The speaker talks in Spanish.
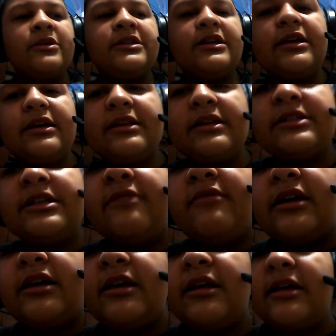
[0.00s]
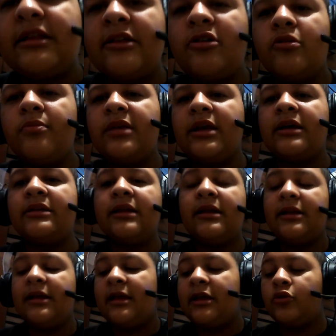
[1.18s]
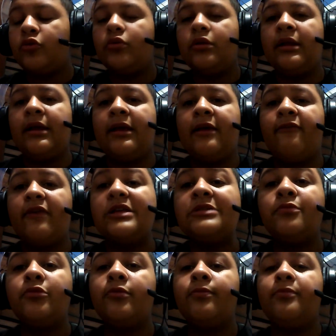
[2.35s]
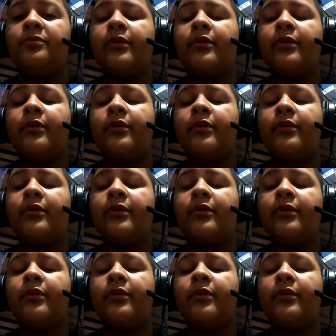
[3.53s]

Así que ya saben que tengo mi canal de, de Facebook.